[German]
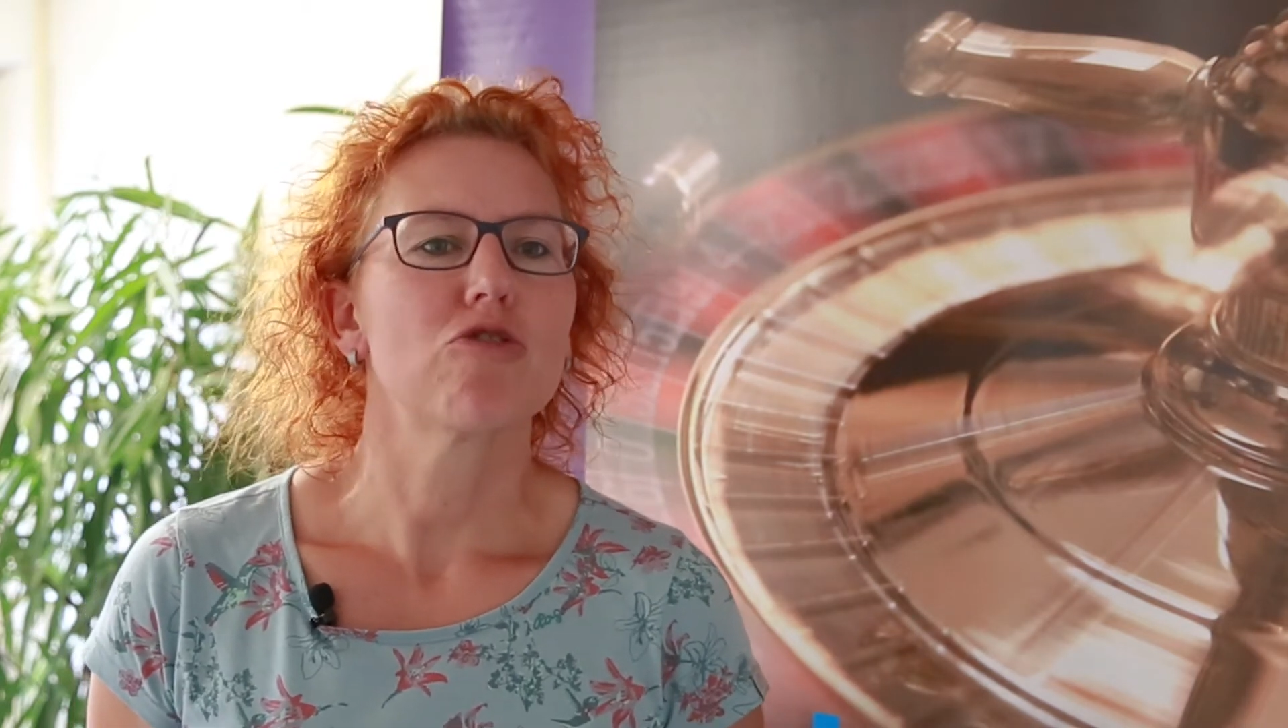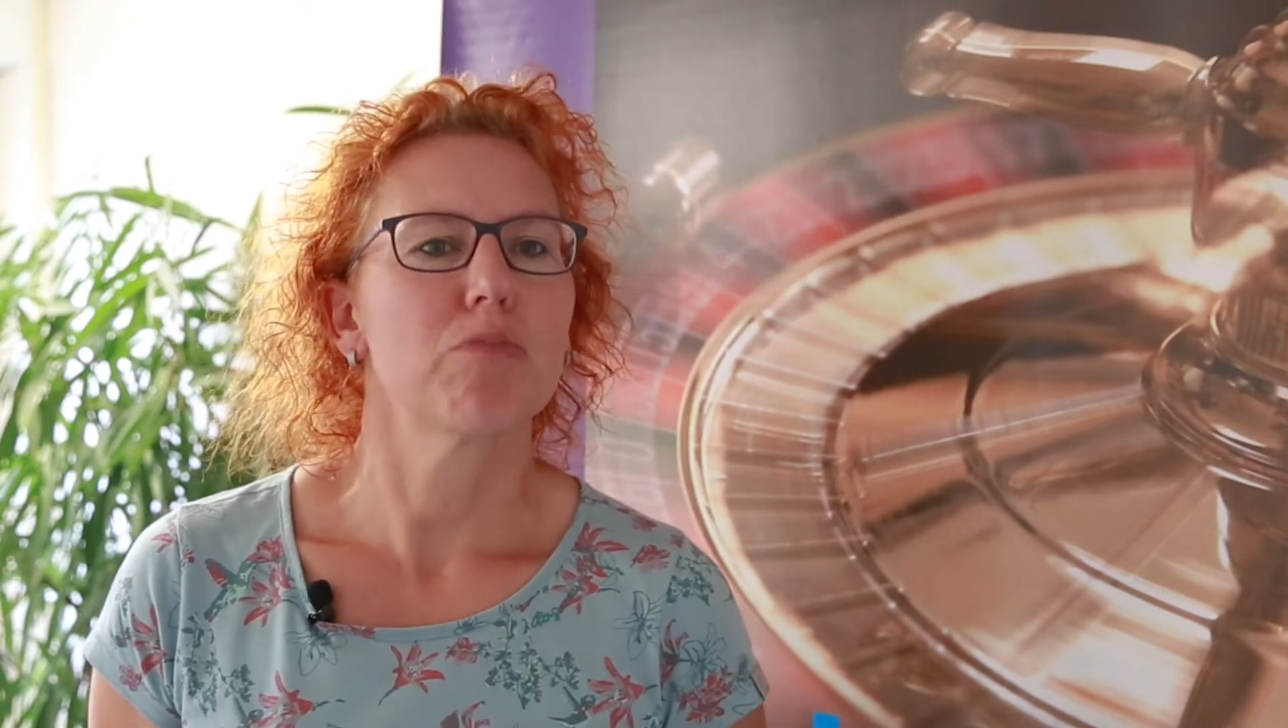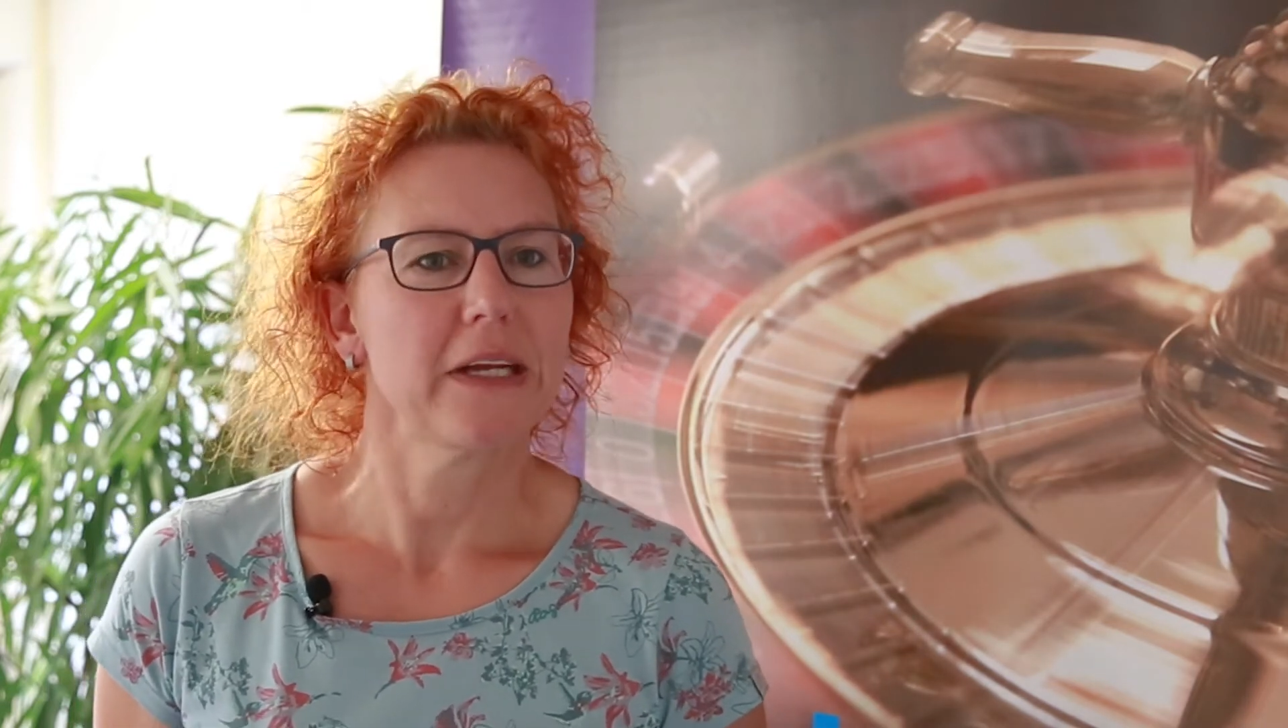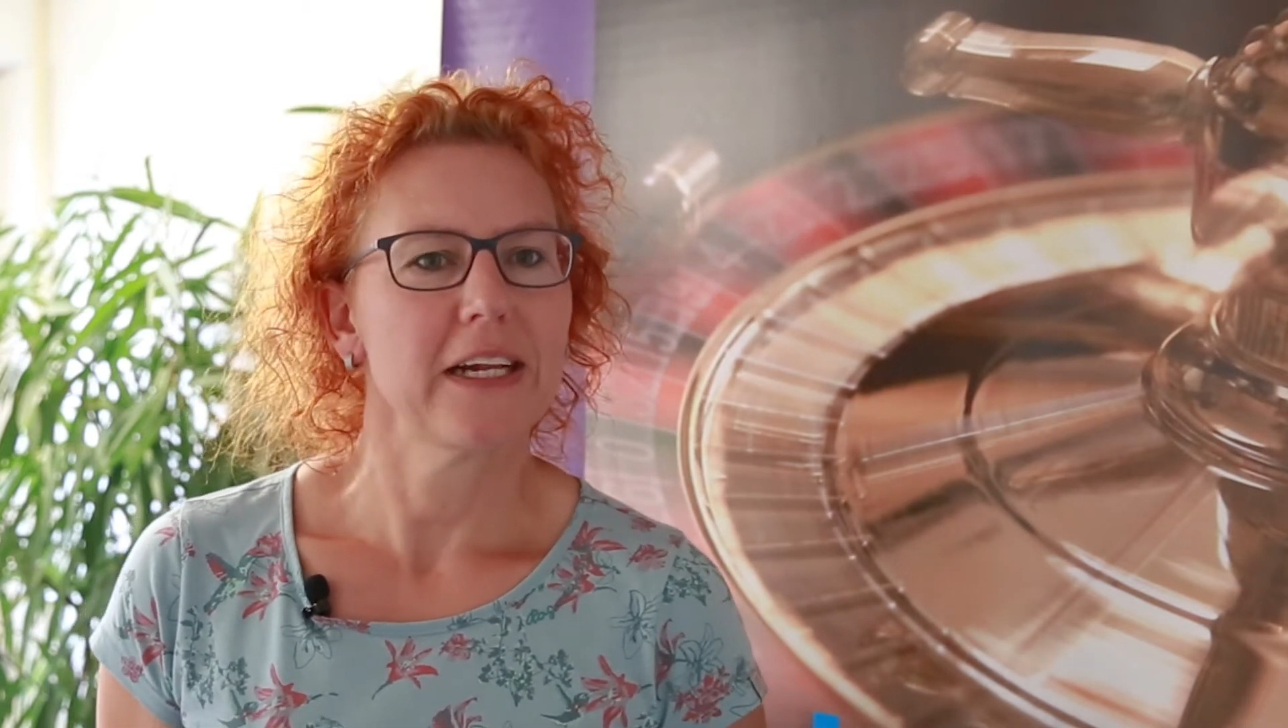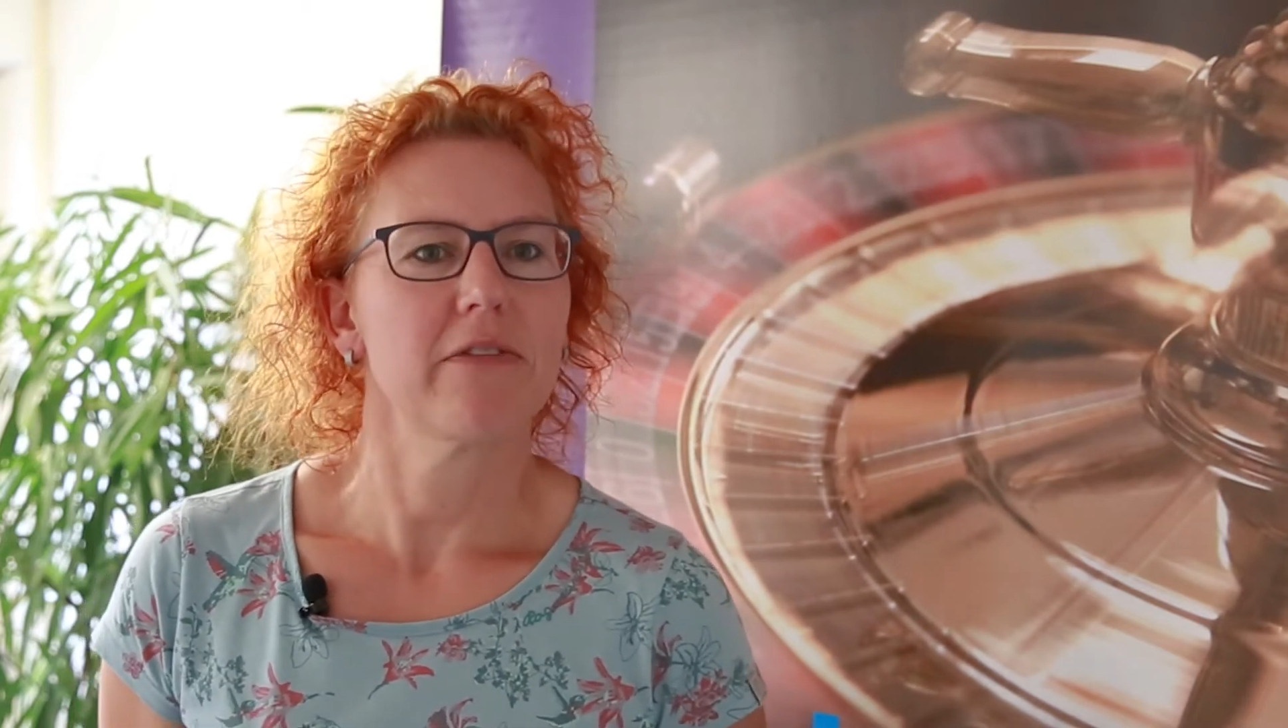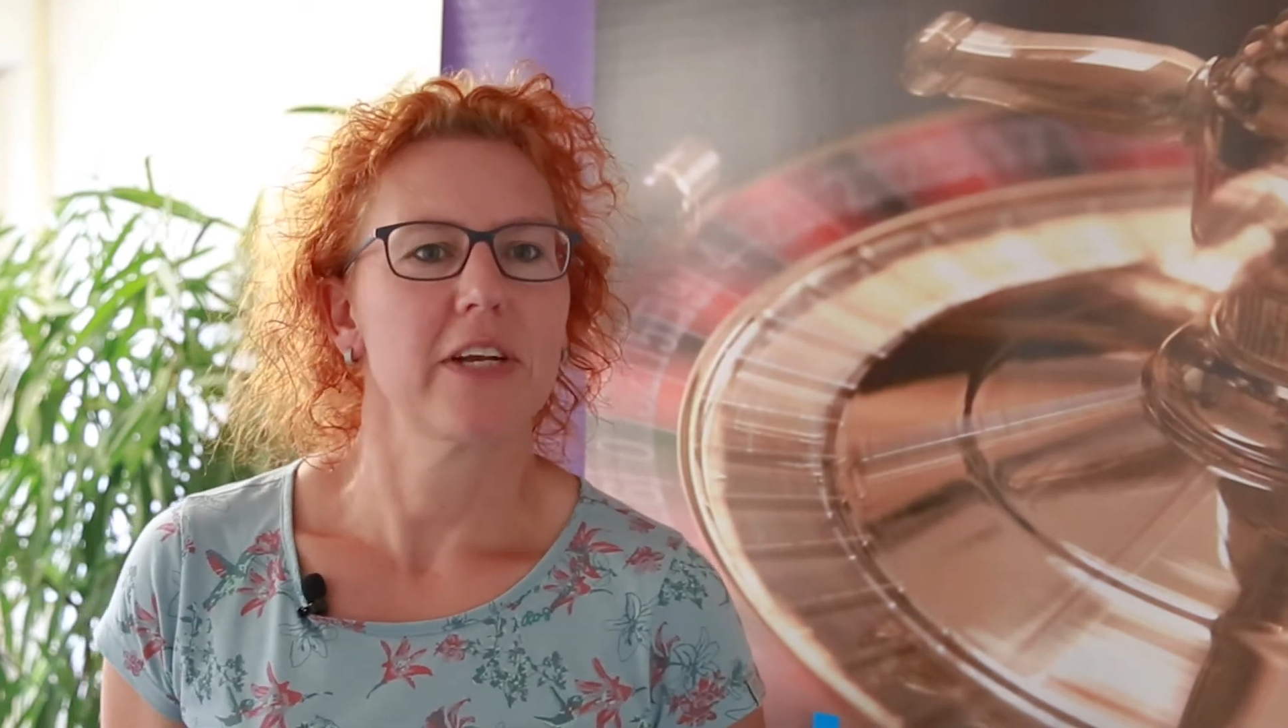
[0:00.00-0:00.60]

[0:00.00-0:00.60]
spielt,